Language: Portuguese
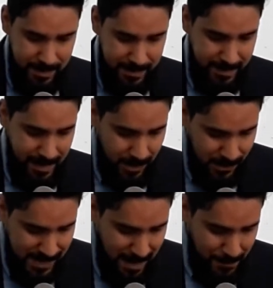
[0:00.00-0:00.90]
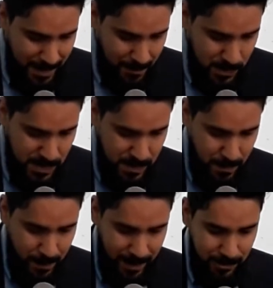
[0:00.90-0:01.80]
não sabemos
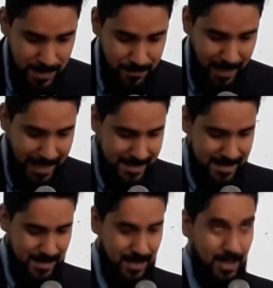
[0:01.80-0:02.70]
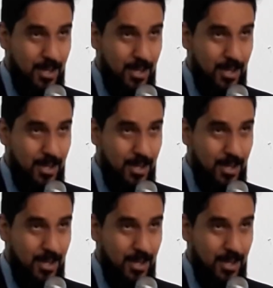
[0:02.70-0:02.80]
para onde vais,